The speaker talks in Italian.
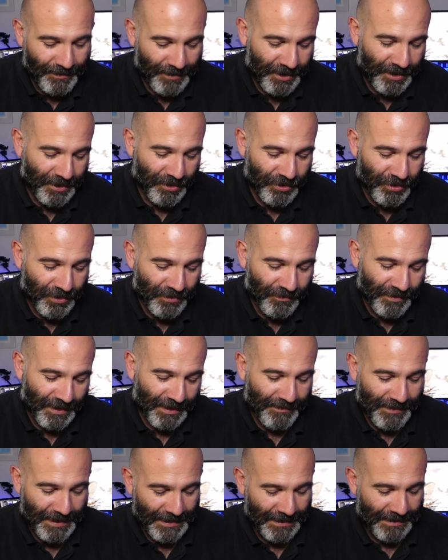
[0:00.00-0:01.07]
ma ce ne sono
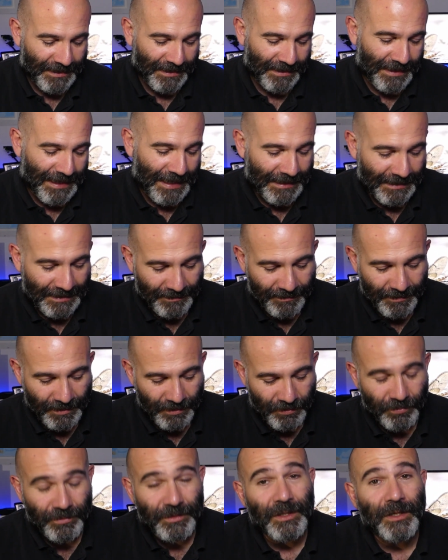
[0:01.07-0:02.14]
veramente tante,
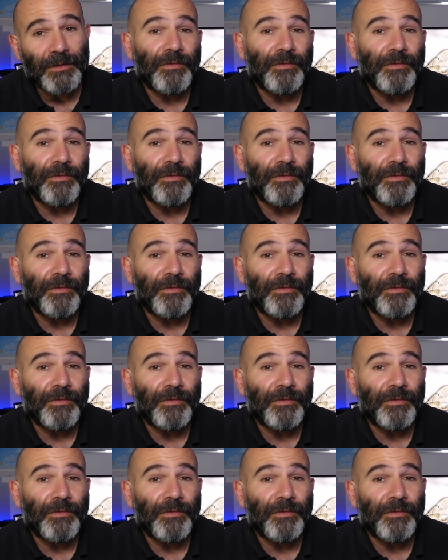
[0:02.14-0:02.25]
perché tutte